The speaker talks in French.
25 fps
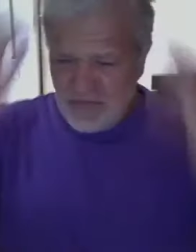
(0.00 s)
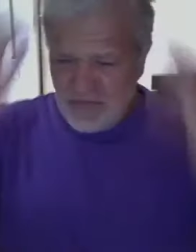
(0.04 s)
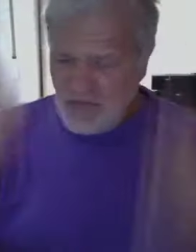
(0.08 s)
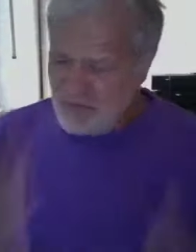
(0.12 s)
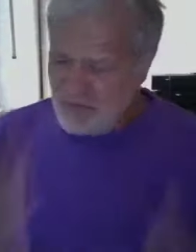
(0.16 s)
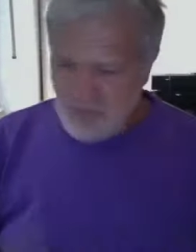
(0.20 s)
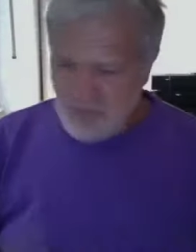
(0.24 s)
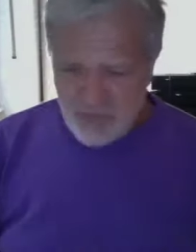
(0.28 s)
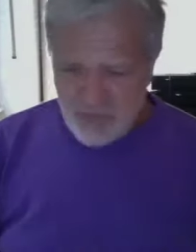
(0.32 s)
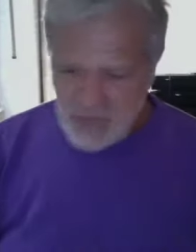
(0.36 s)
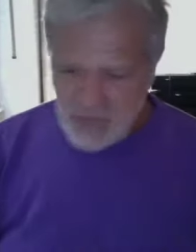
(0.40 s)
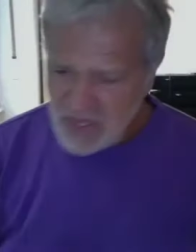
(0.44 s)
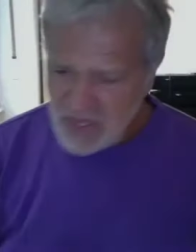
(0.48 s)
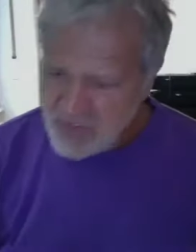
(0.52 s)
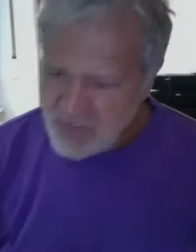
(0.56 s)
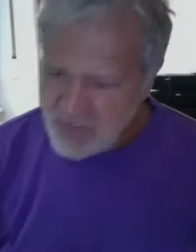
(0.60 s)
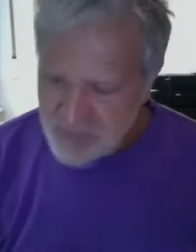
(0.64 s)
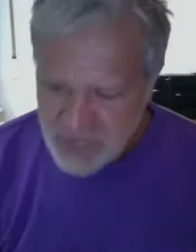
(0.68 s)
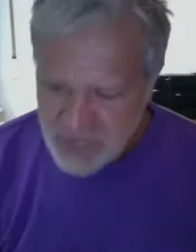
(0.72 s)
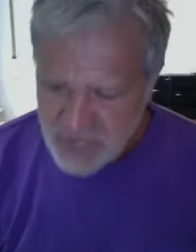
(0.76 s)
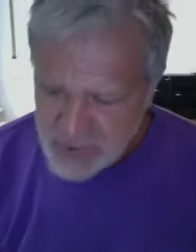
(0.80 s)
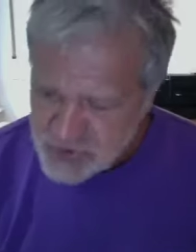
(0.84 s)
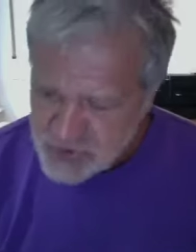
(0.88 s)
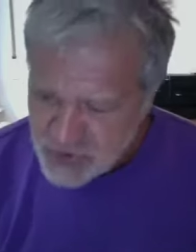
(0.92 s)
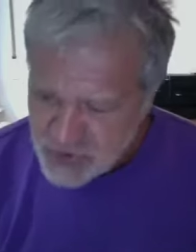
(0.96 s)
plein, plein
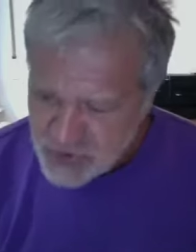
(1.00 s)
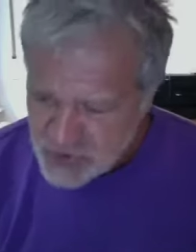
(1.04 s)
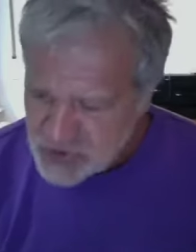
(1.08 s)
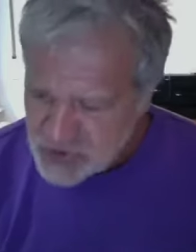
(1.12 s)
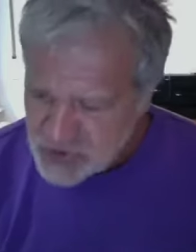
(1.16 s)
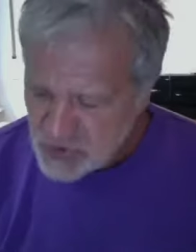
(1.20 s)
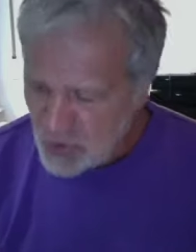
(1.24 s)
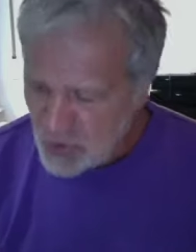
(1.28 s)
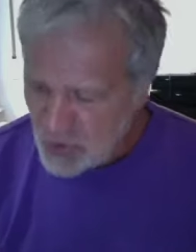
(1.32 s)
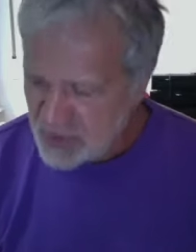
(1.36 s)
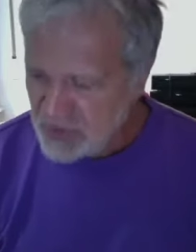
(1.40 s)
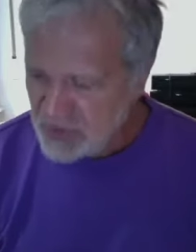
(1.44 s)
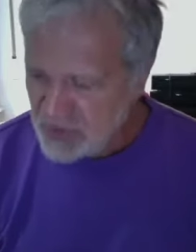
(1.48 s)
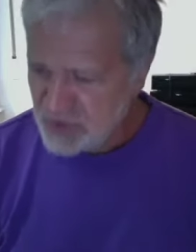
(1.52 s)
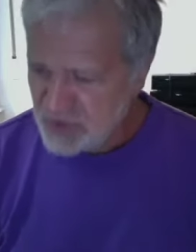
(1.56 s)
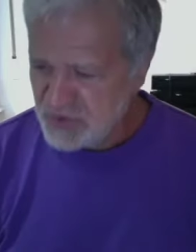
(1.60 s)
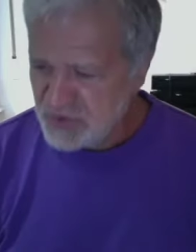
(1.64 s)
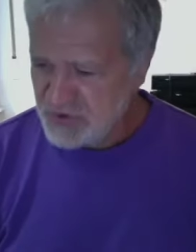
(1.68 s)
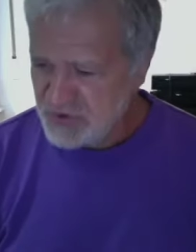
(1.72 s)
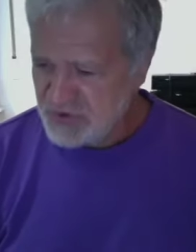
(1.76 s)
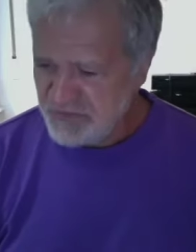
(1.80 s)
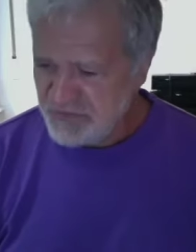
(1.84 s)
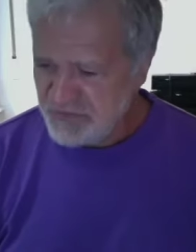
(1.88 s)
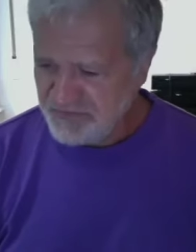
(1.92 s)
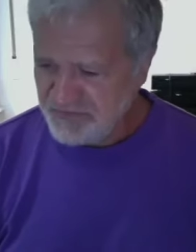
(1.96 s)
de choses. Je crois que
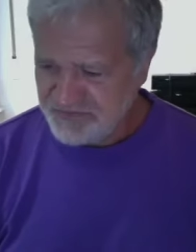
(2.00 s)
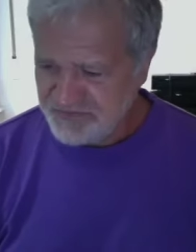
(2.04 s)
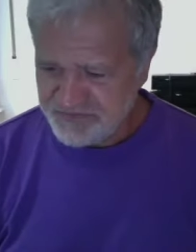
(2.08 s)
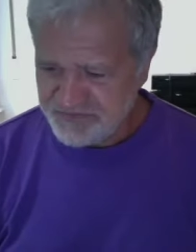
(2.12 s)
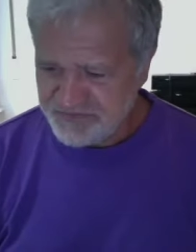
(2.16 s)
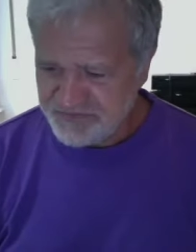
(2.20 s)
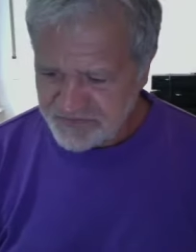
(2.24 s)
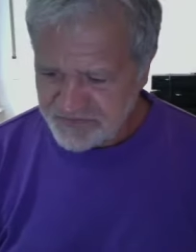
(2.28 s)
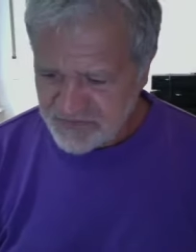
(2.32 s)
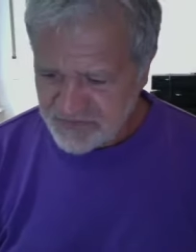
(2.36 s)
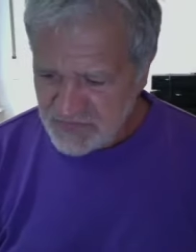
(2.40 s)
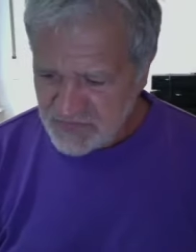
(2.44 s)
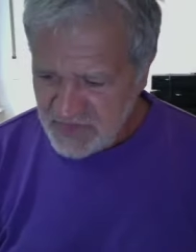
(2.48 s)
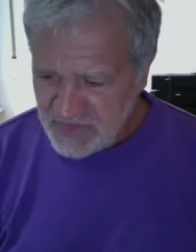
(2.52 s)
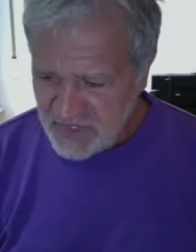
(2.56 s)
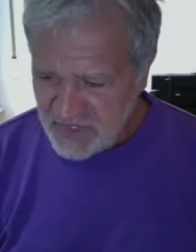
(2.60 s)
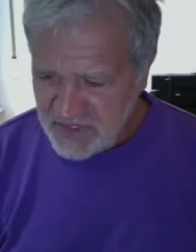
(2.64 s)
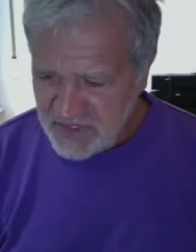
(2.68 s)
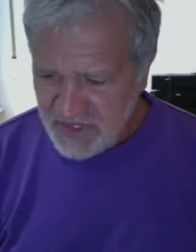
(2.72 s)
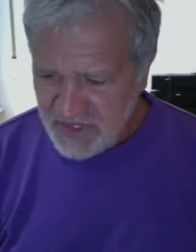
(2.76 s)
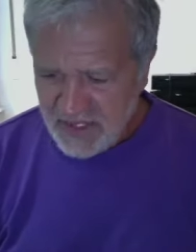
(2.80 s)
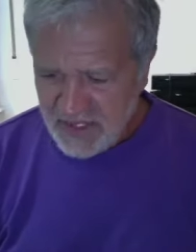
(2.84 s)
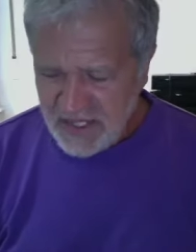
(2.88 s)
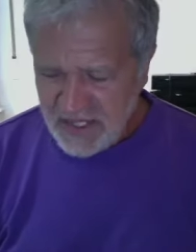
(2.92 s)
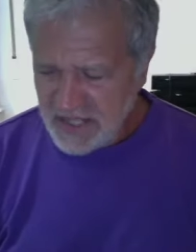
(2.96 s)

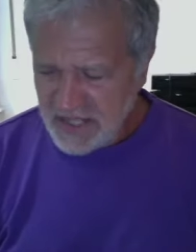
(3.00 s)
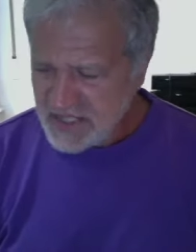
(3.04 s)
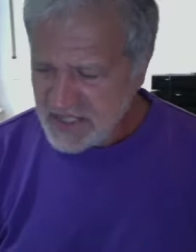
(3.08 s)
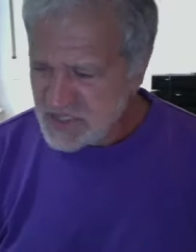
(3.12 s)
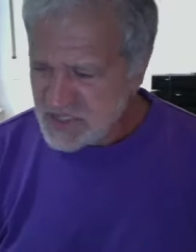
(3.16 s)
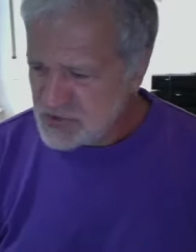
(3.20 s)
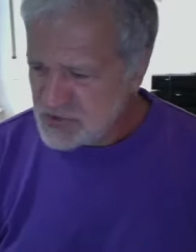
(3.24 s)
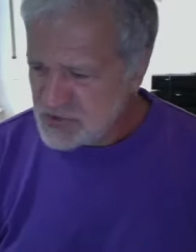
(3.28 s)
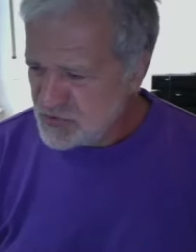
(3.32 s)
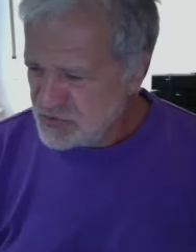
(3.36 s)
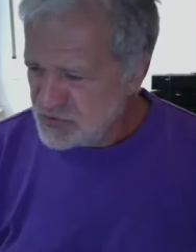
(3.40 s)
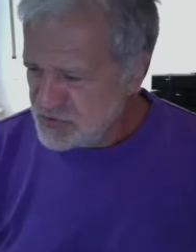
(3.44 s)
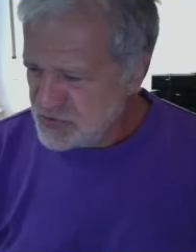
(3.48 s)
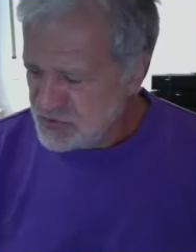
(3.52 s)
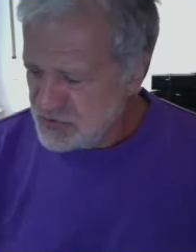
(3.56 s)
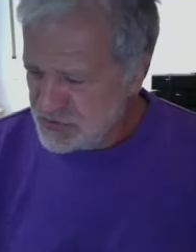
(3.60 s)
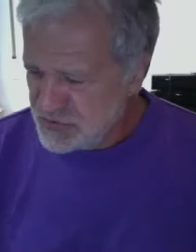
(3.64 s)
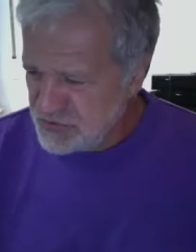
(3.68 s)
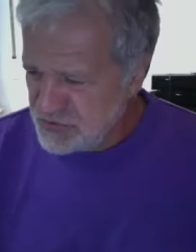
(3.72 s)
la question du,